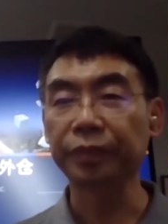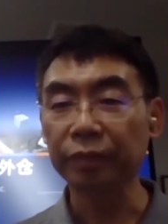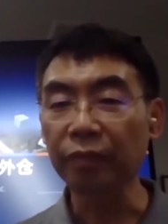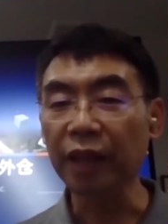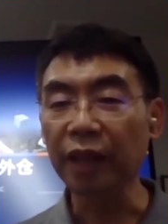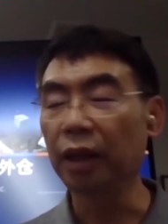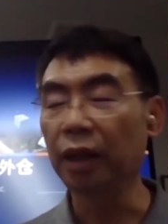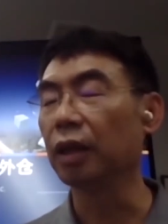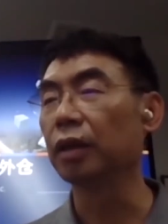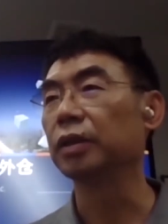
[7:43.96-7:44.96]
呃，
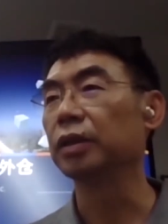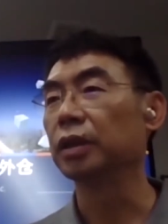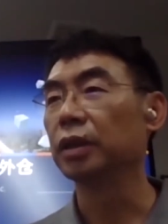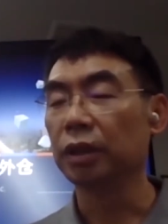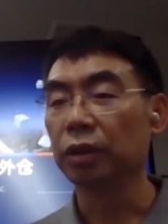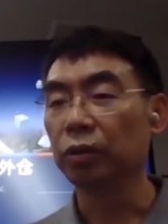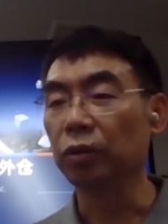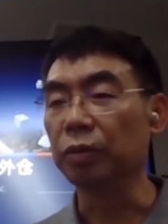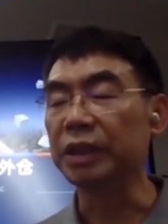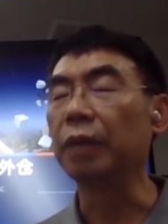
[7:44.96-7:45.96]
我们下
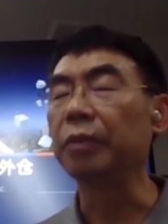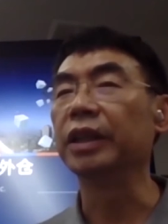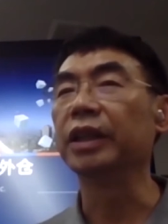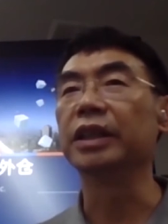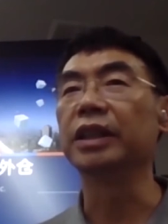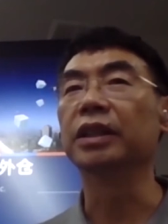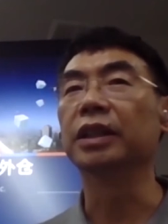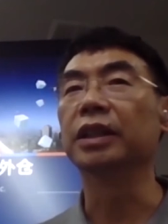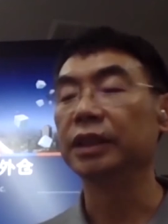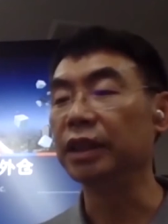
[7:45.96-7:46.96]
面的一个新
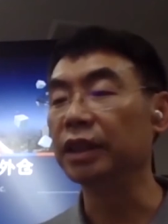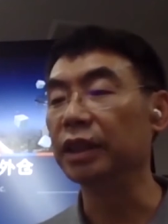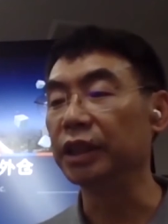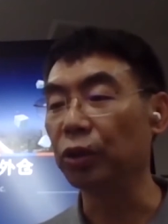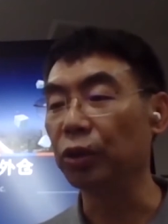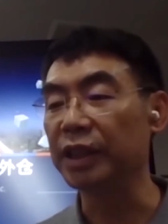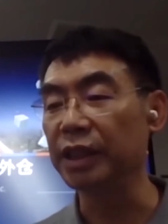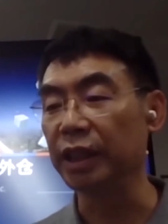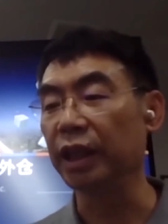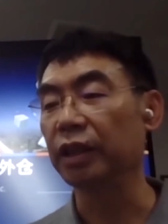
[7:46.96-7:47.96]
的集团企业
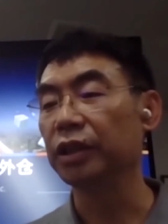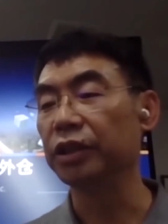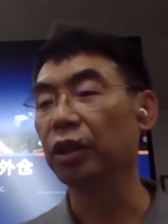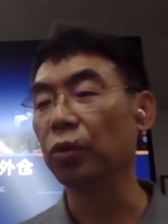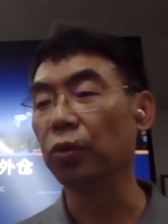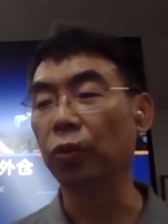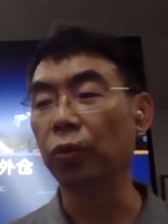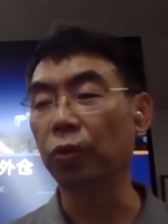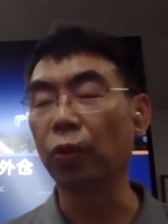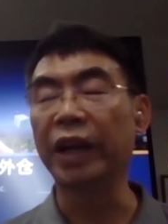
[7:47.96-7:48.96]
叫 Grand
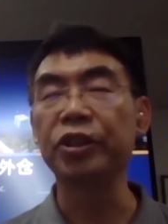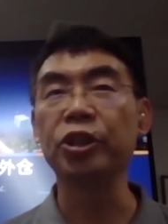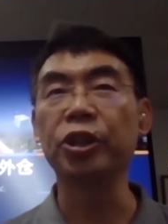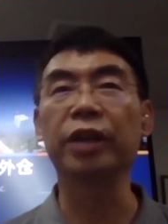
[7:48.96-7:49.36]
Channel，